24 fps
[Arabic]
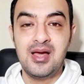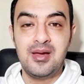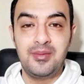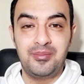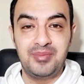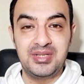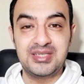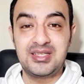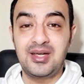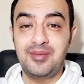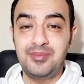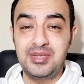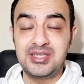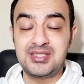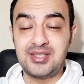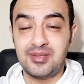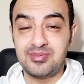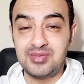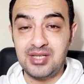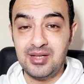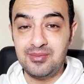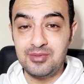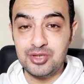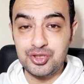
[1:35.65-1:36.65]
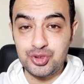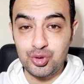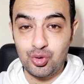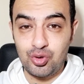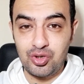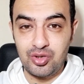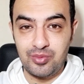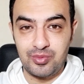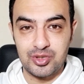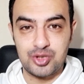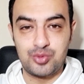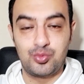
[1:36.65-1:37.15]
ما دام انت بتعمل
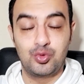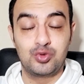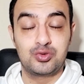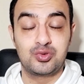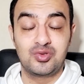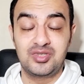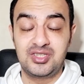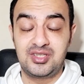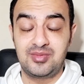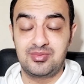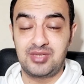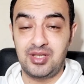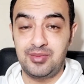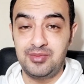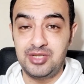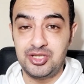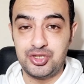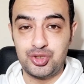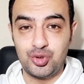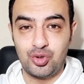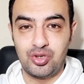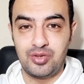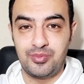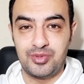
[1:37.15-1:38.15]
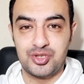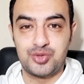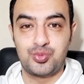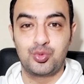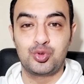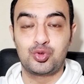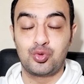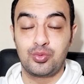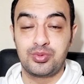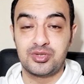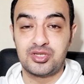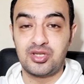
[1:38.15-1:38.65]
شغل مظبوط وانت بتعملي شغل
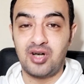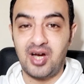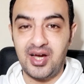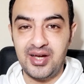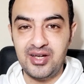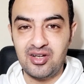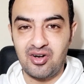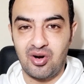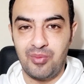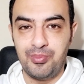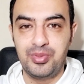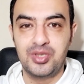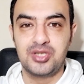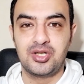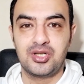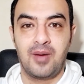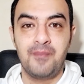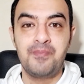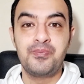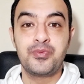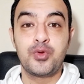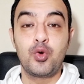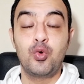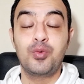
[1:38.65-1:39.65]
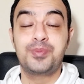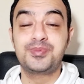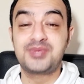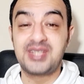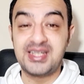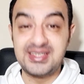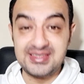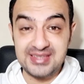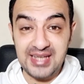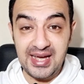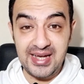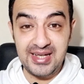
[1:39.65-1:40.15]
مظبوط وبتراعي ربنا
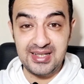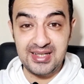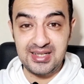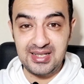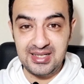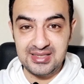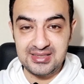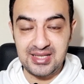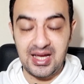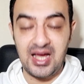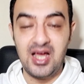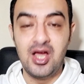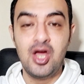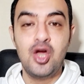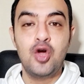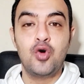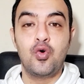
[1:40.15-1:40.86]
وبتجتهد لده